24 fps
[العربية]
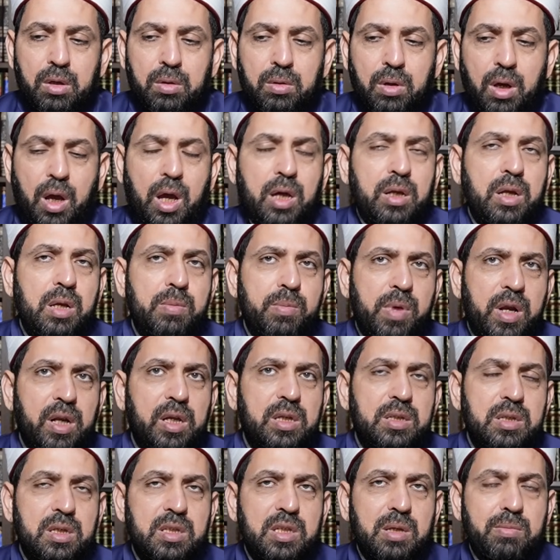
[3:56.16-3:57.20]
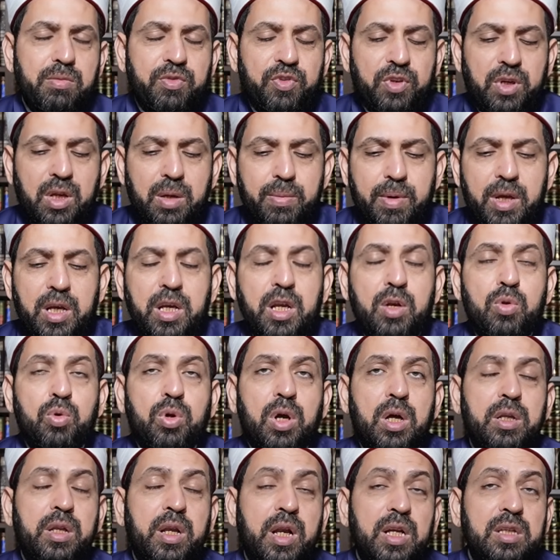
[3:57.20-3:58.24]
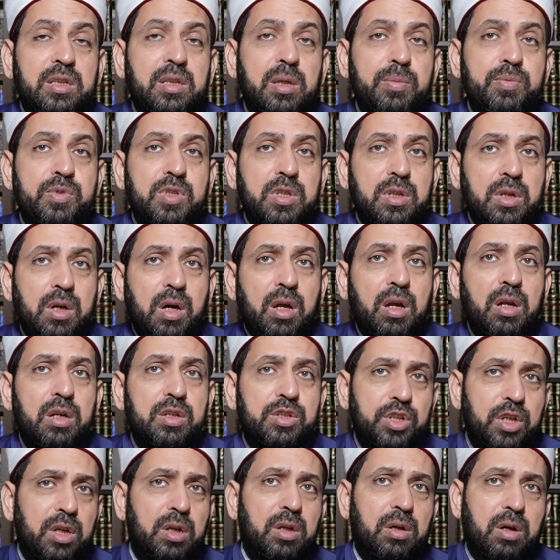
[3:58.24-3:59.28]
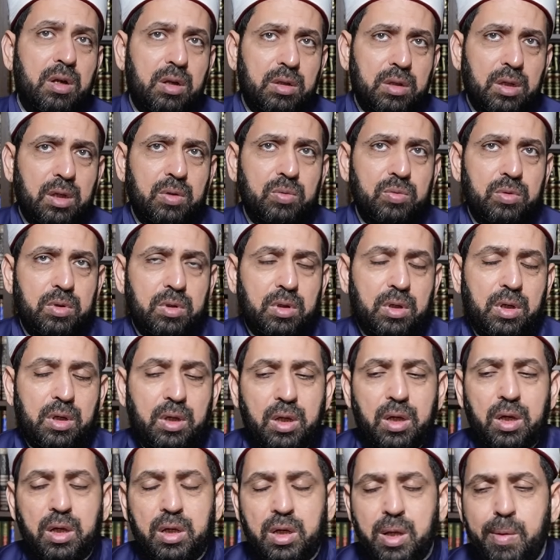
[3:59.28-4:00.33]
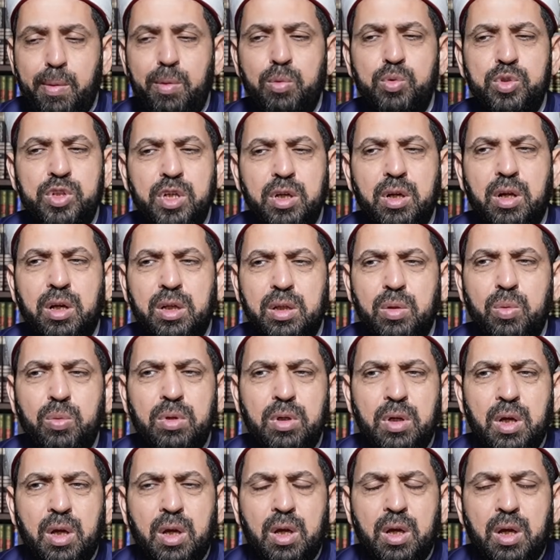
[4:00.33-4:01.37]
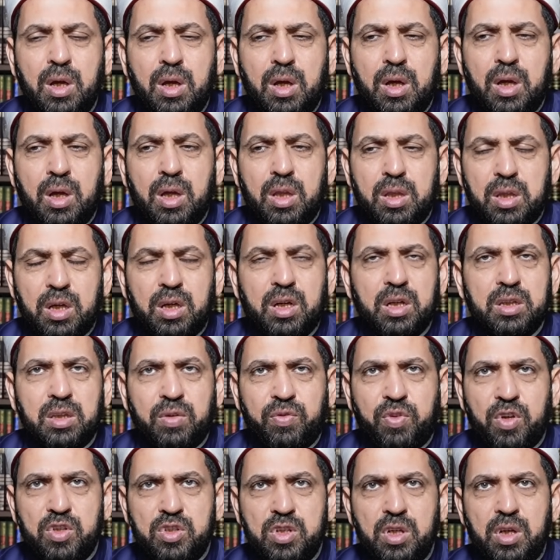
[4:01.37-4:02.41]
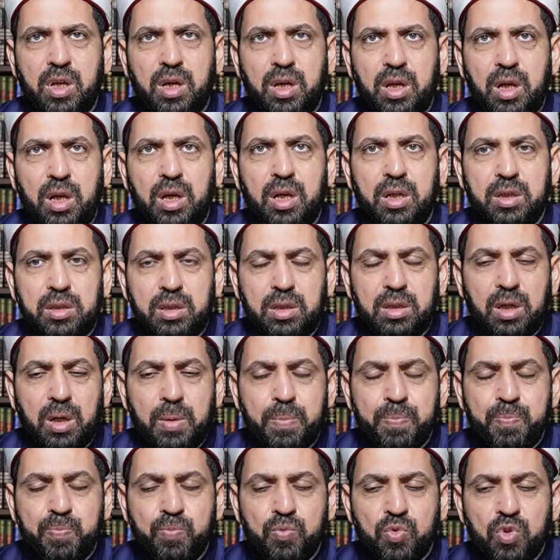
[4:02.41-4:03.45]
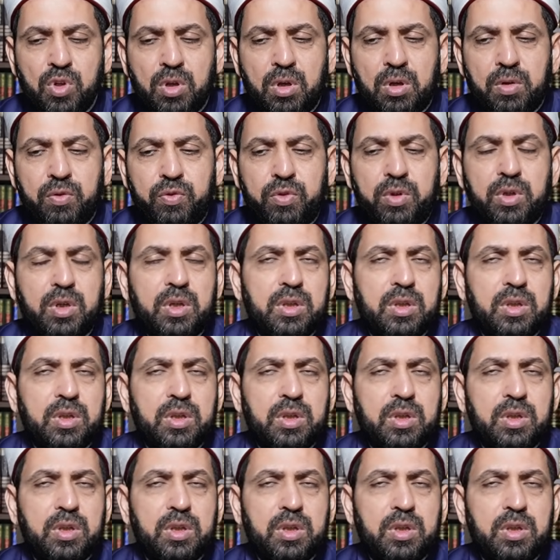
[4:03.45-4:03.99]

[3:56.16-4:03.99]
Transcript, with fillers: عن المركز الاسلامي في اليابان لانه كان رتب زياره للشيخ القرضاوي الى اليابان والشيخ القرضاوي ذكر تفاصيل الرحله دي في